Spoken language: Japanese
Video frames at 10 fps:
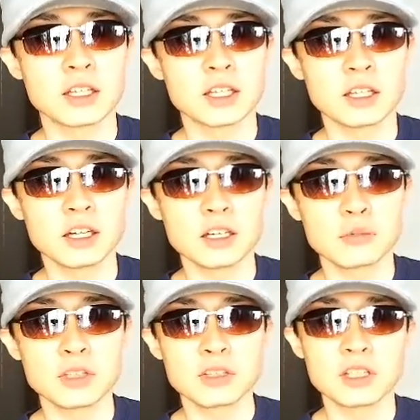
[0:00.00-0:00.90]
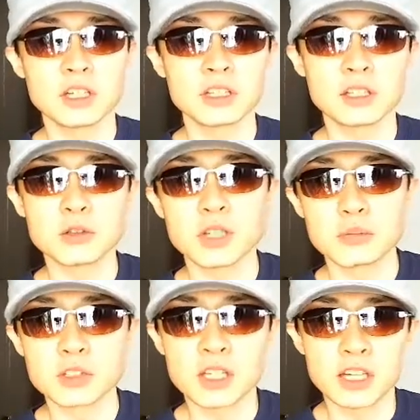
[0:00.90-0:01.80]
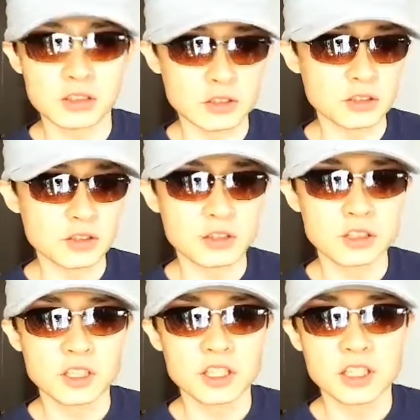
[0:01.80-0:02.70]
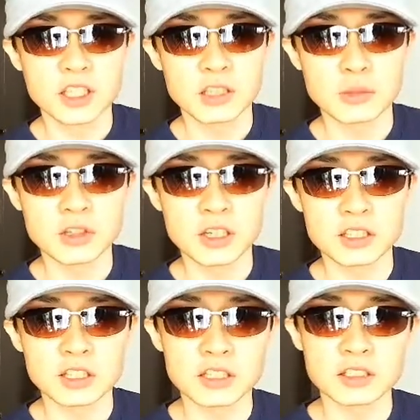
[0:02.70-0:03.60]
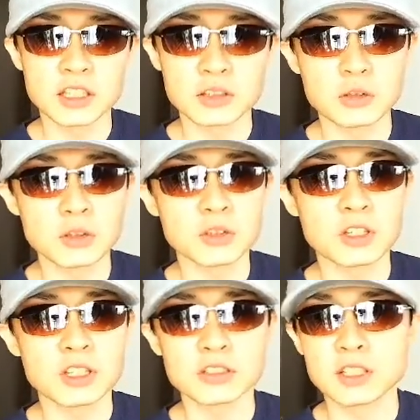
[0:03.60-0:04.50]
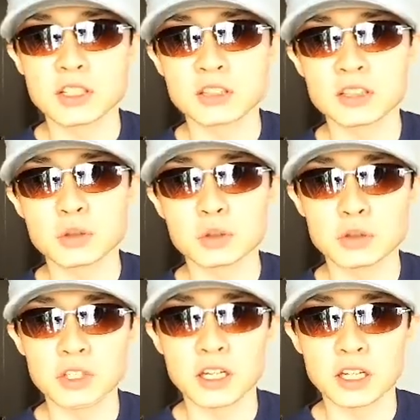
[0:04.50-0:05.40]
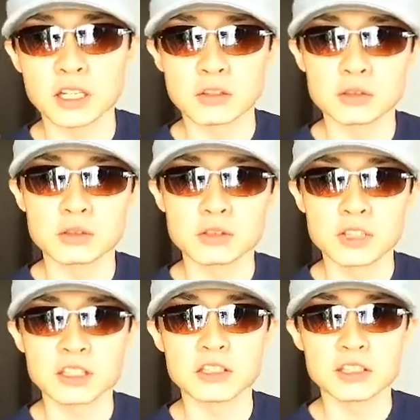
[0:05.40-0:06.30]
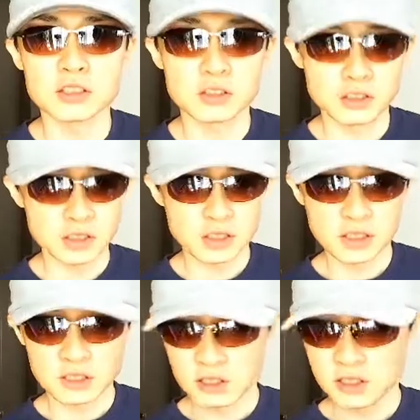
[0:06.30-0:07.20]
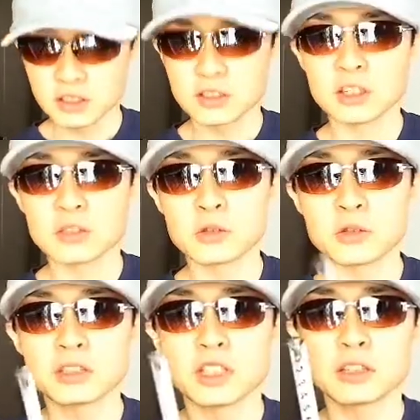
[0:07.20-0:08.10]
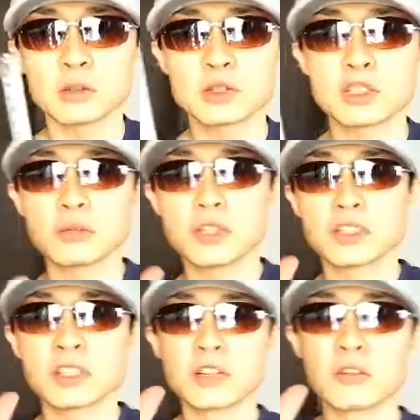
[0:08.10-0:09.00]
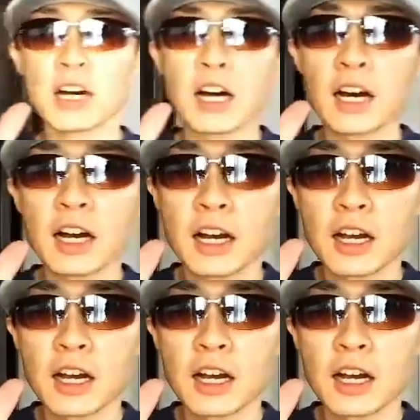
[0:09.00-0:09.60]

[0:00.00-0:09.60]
えー、ハービンジャーだと M サイズ。今のアディダスだと L サイズがちょうどいいかなという感じです。手の大きさとしましては、